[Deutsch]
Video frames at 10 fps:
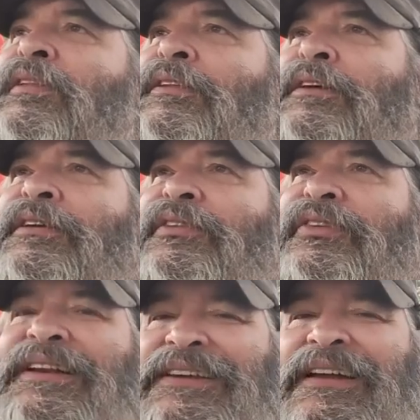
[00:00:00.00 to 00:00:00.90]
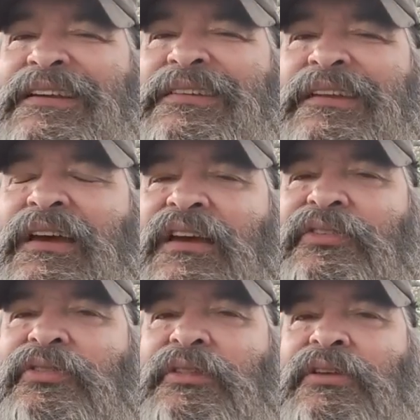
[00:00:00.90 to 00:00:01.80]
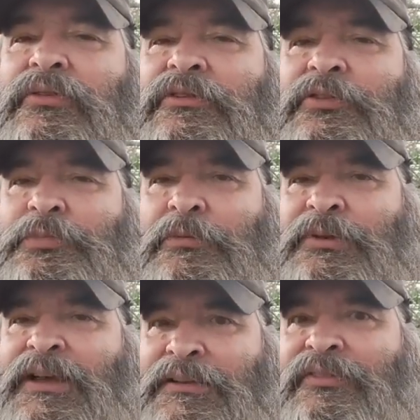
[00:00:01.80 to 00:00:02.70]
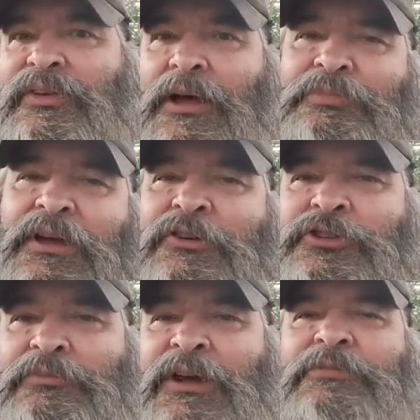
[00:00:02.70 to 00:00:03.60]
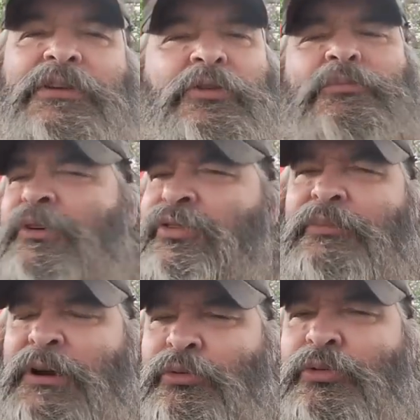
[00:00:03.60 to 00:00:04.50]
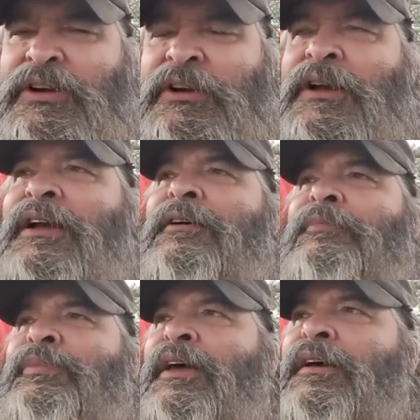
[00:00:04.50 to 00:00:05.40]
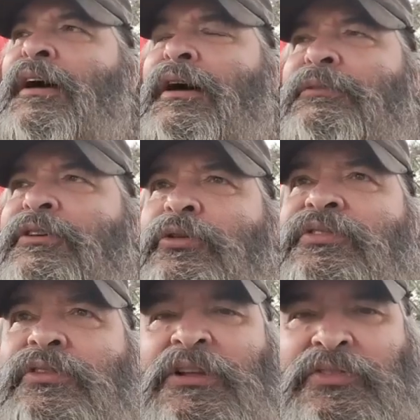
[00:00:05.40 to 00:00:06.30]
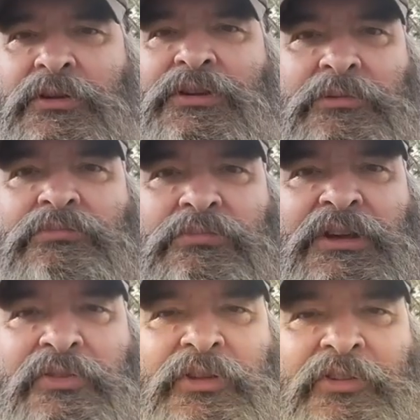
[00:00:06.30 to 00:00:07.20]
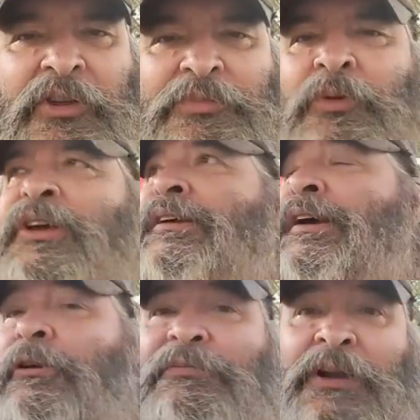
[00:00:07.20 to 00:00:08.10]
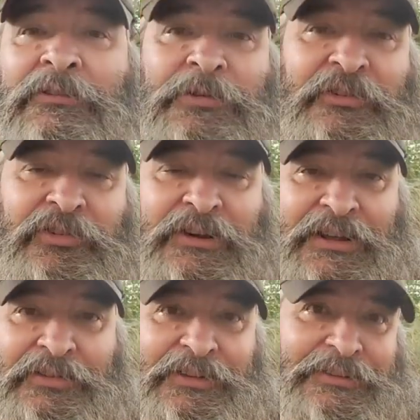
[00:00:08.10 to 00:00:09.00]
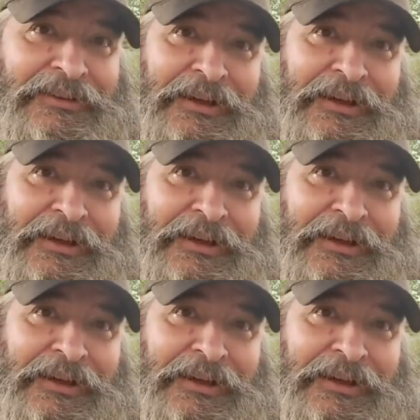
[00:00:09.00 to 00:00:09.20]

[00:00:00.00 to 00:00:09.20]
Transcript: ne, sind ja nicht die Ersten, die sowas probieren. Es gab da ja schon mehr Versuche, müsst ihr mal googeln. Ne? Aber grundsätzlich ist das erstmal okay. Hier auf dem Land funktioniert es nicht,